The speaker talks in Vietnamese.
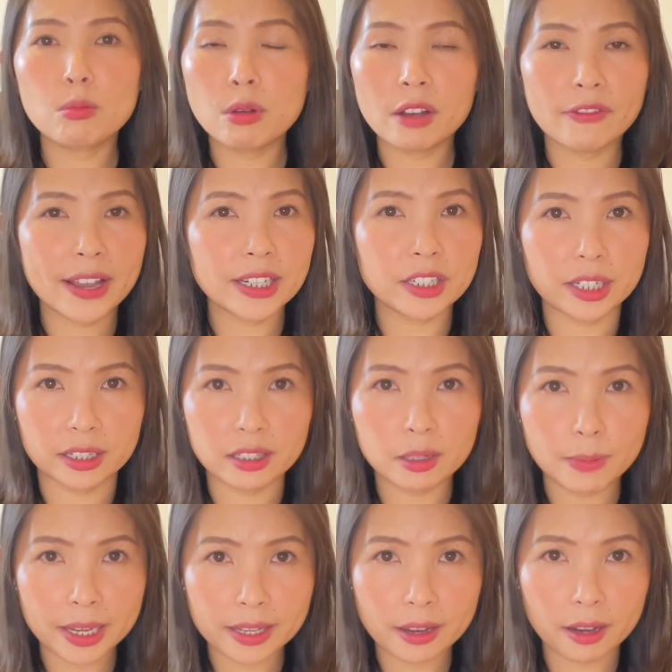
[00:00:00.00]
có phát triển như
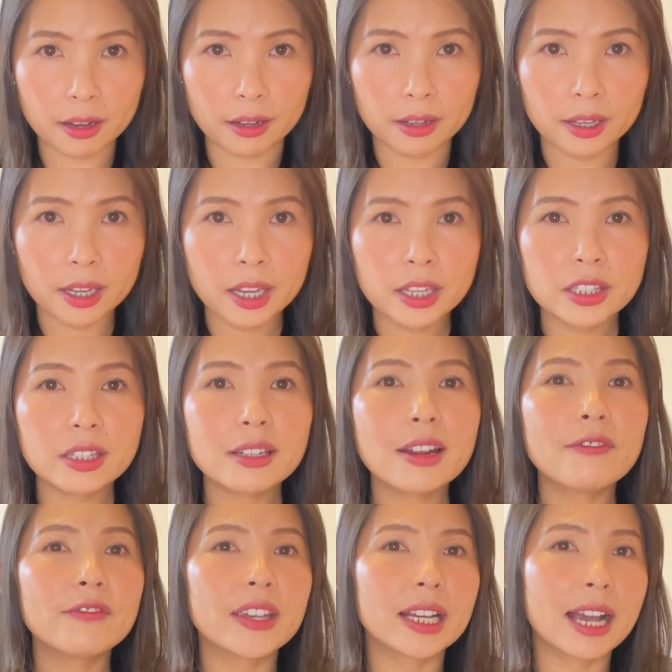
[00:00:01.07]
bây giờ, cho
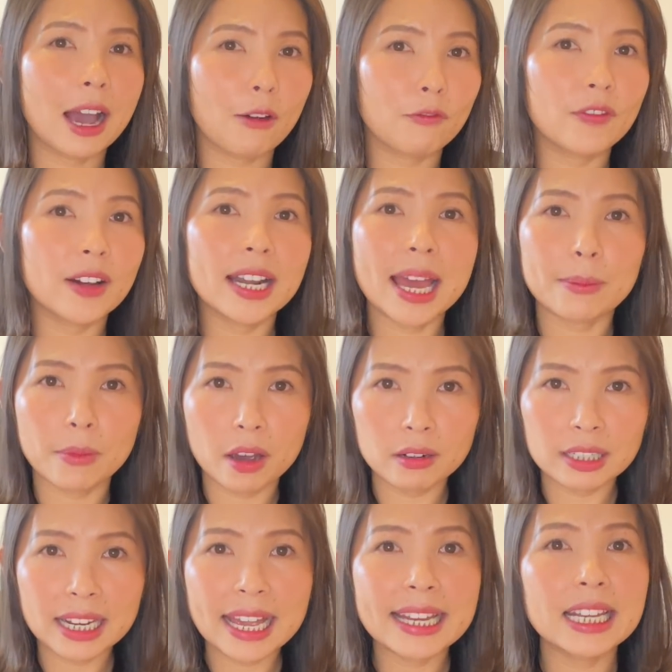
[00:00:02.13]
nên việc học và làm
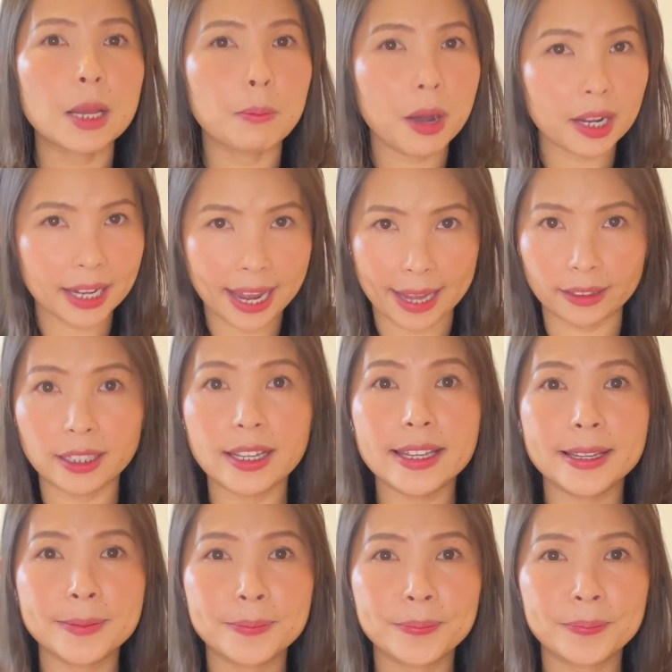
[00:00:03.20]
online là bất khả thi.
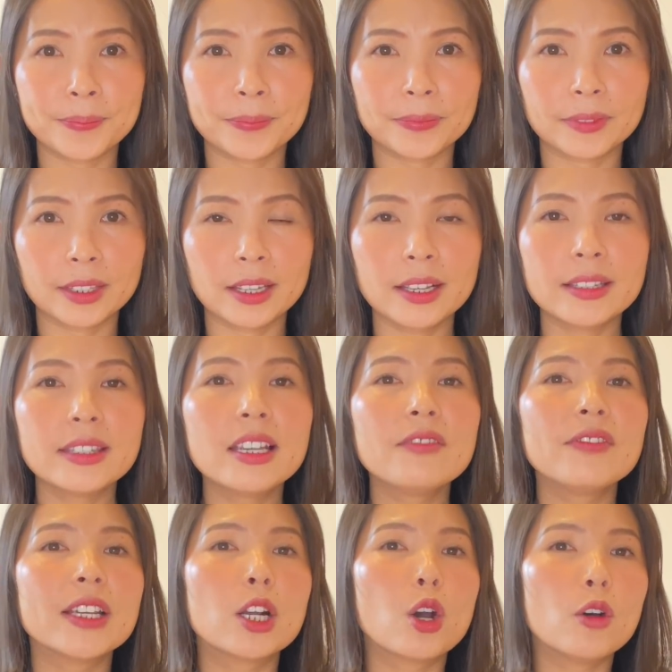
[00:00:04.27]
Nhưng
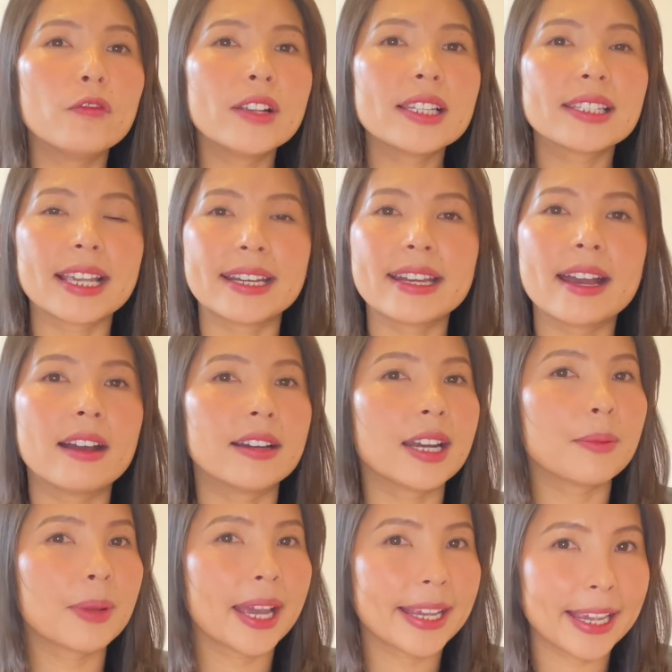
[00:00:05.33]
vì Covid xảy ra ở
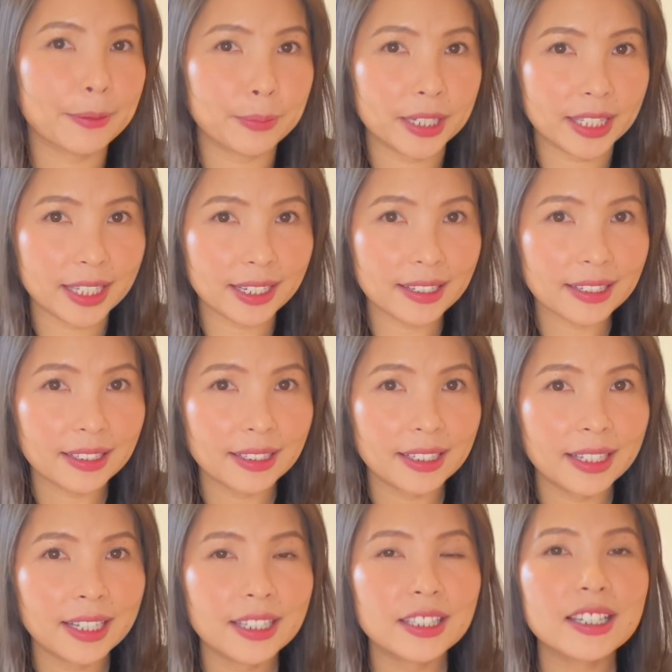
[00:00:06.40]
năm 2019,
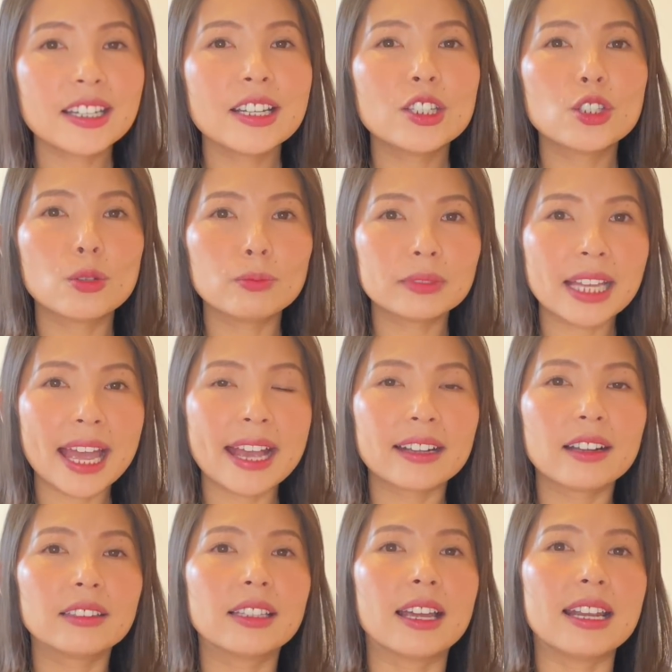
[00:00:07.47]
cho nên chúng ta
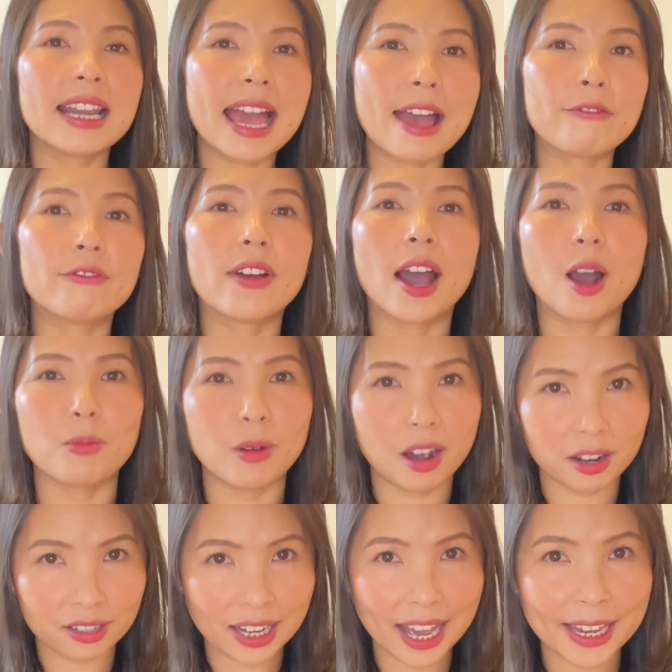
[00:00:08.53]
có thể làm và học
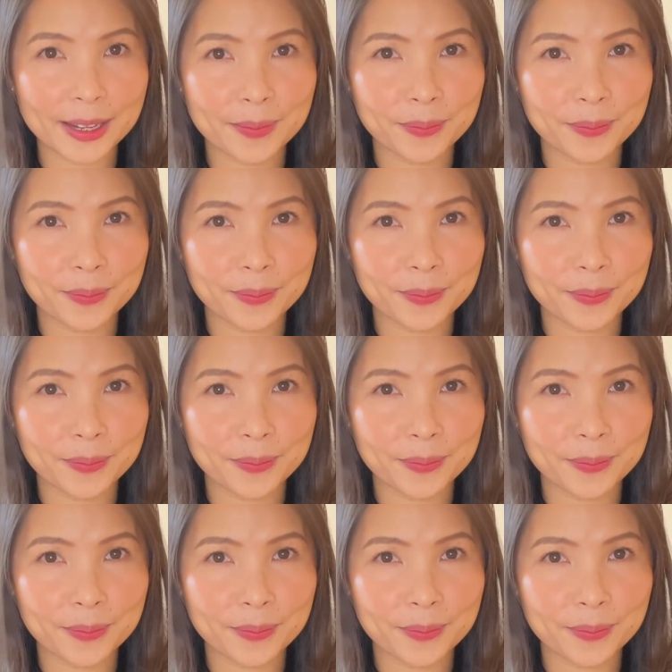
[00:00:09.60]
online.